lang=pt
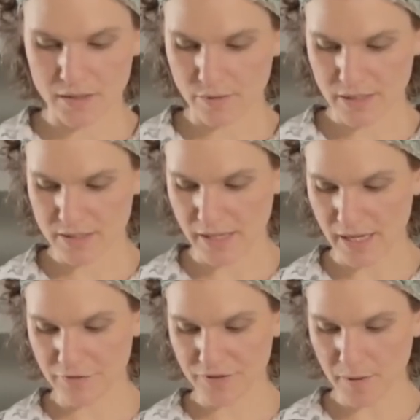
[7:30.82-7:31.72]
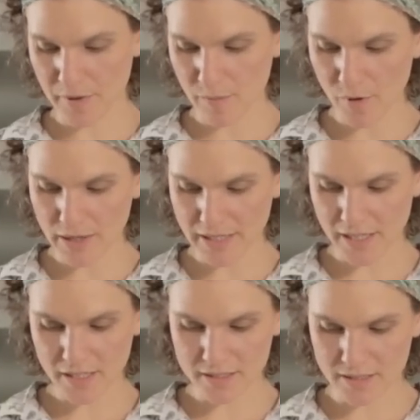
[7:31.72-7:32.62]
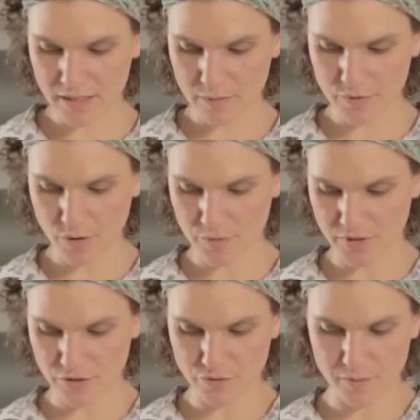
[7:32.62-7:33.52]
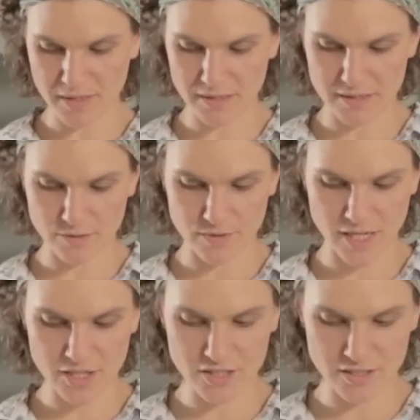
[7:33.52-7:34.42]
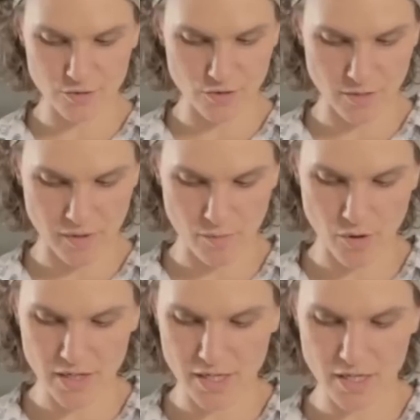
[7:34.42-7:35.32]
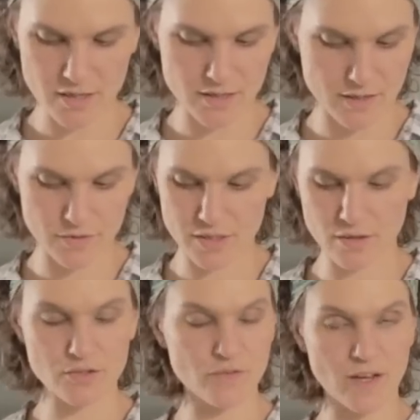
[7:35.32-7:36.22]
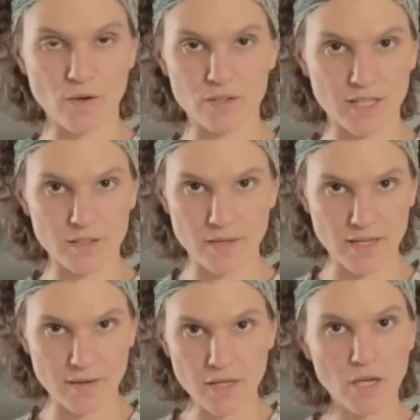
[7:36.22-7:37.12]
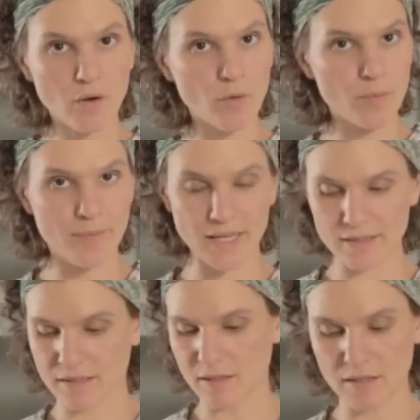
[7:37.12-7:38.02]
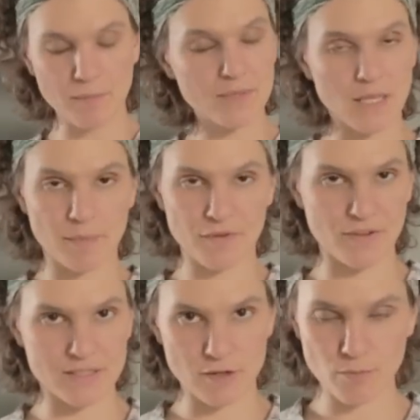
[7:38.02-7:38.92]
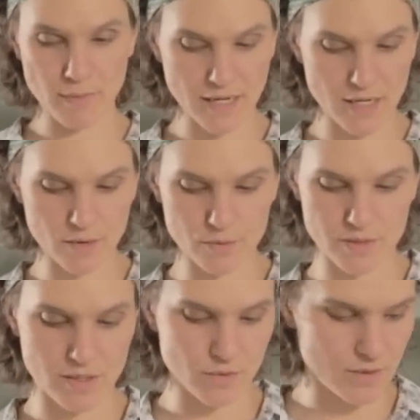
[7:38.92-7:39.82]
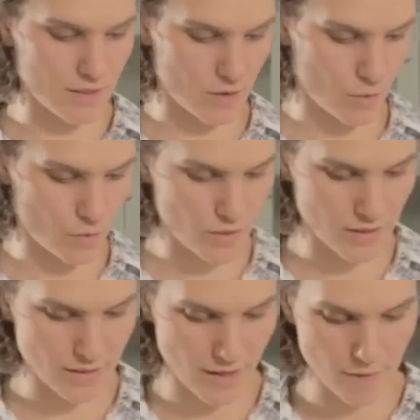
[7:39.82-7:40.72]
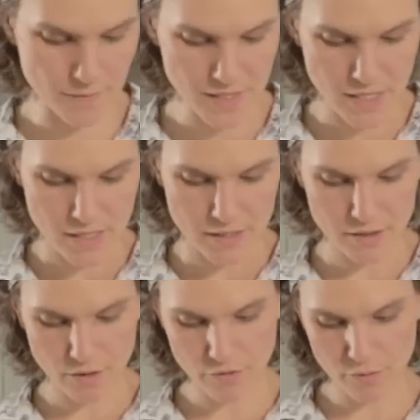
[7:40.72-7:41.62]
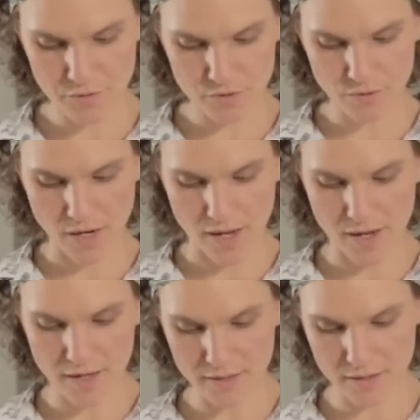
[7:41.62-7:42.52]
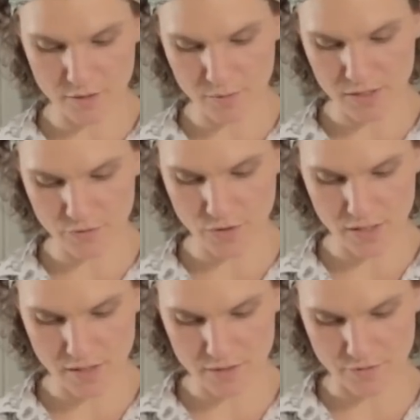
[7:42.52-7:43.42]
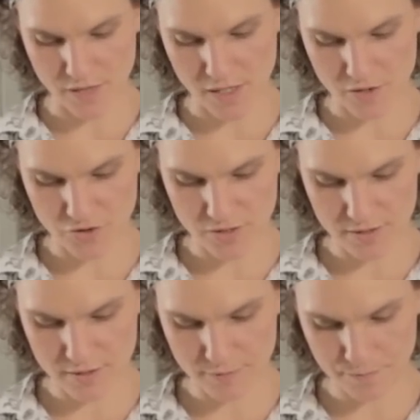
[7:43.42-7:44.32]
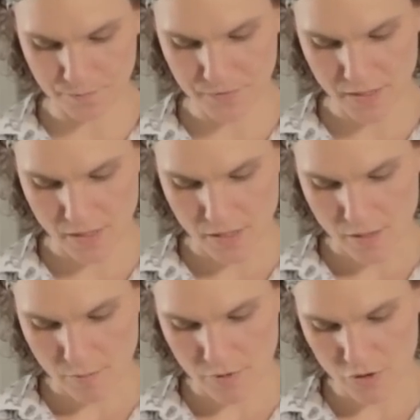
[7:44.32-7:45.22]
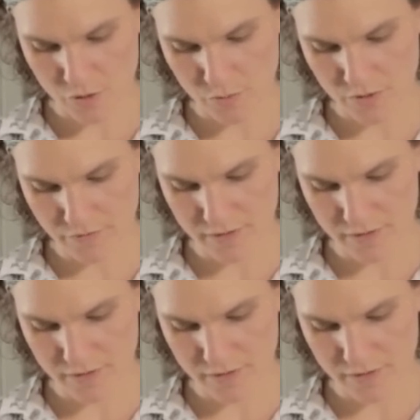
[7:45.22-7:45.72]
Então, quer dizer, ela fica meio molinha assim, porque o processo de fermentação deixa a cenoura meio molinha. Se você tiver cortado ela comprida, dá pra fazer um macarrãozinho de cenoura e tal. Então eu vou misturar aqui numas folhinhas verdes, pra gente poder